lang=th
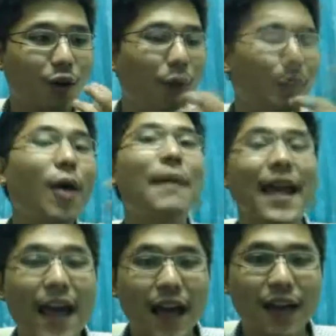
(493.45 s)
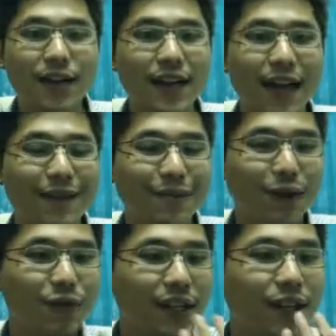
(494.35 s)
ขมเข้าไปแล้วนะครับ
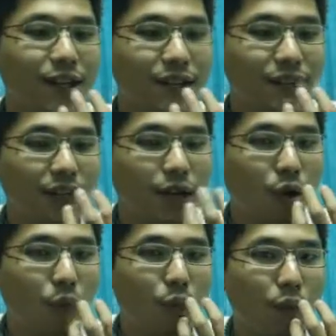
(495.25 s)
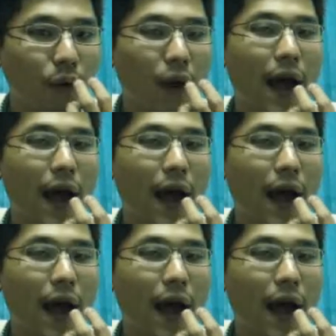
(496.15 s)
เขาทิ้งอมห